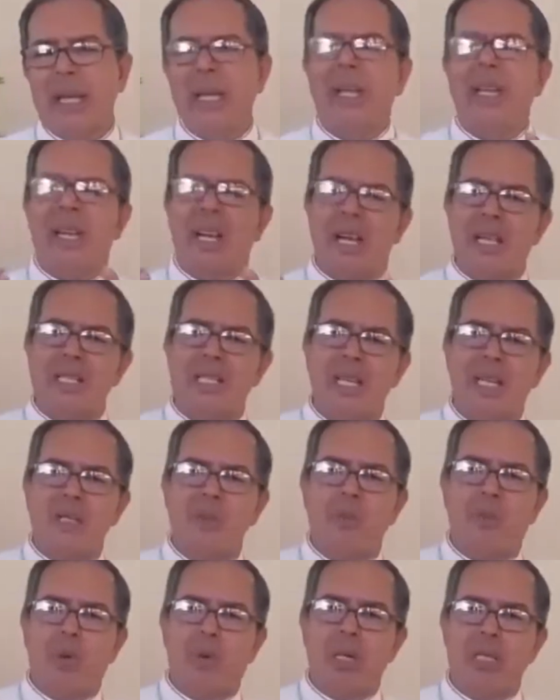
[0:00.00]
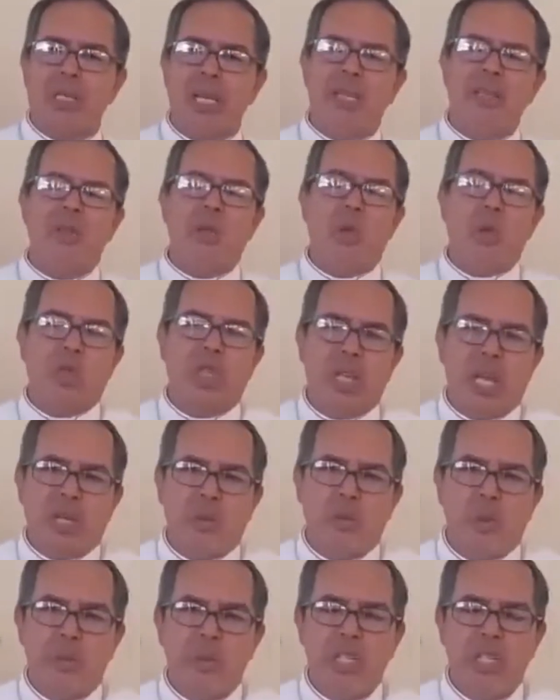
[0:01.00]
y gracias por ese
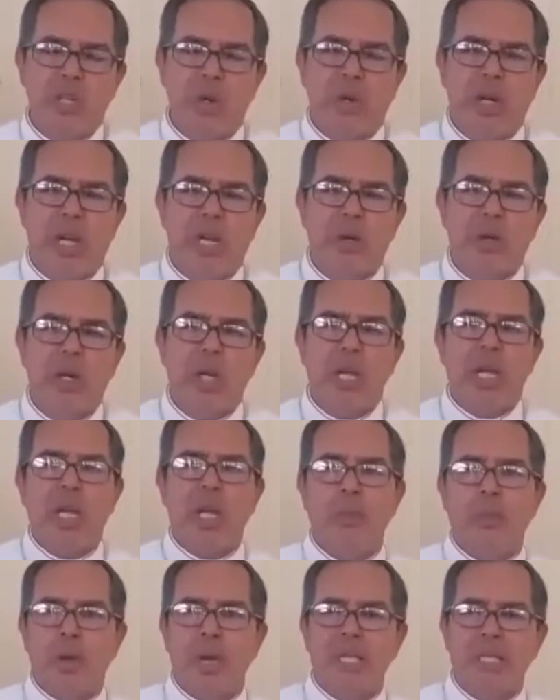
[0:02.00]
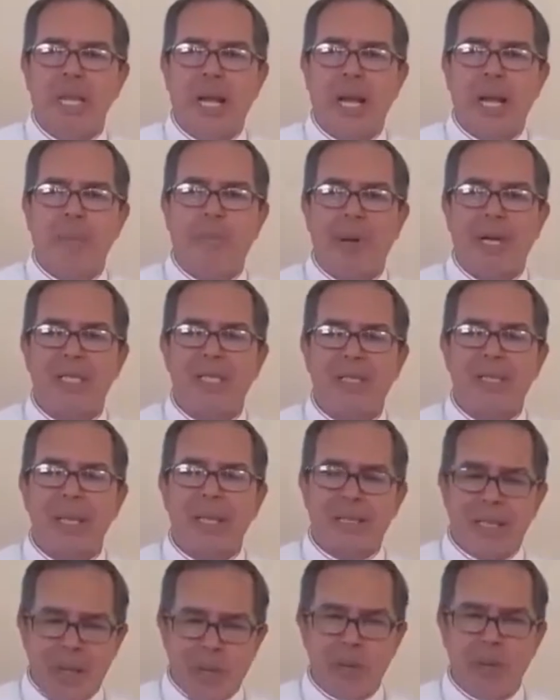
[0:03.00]
entusiasmo misionero y por esa
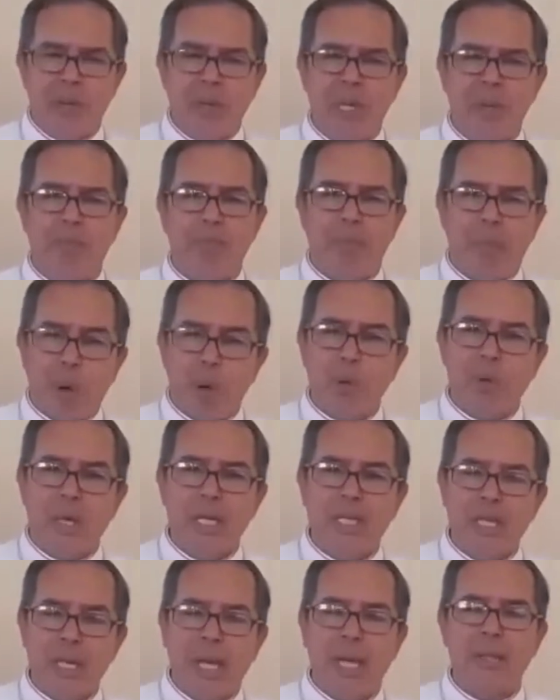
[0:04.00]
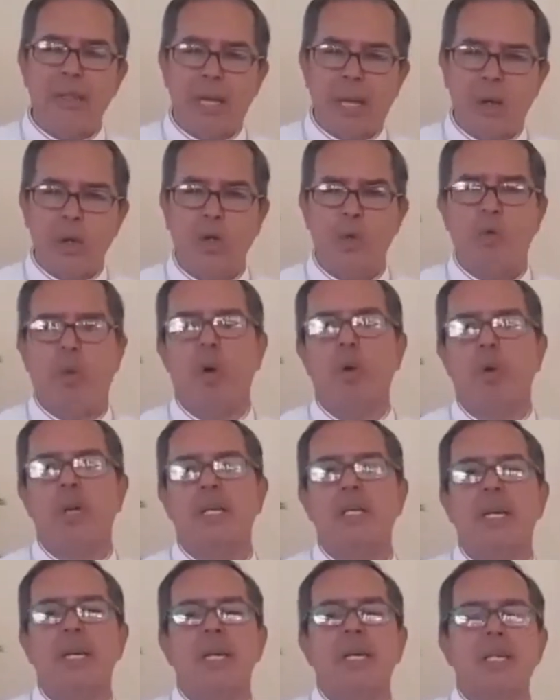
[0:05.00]
capacidad de vivir pobres entre los
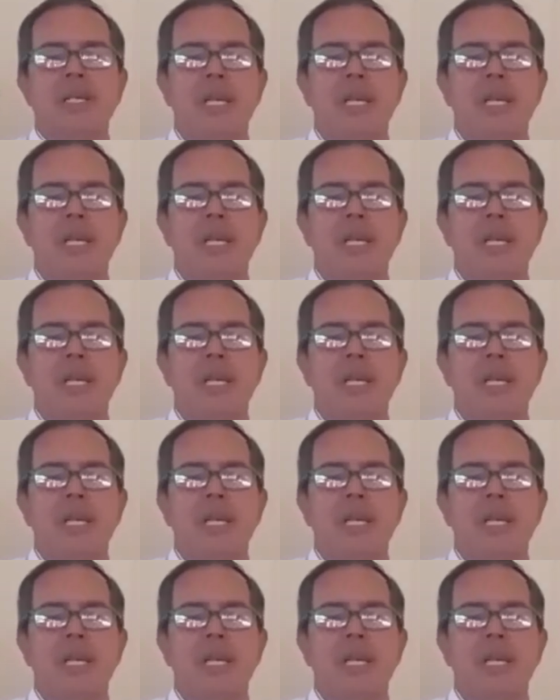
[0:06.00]
pobres,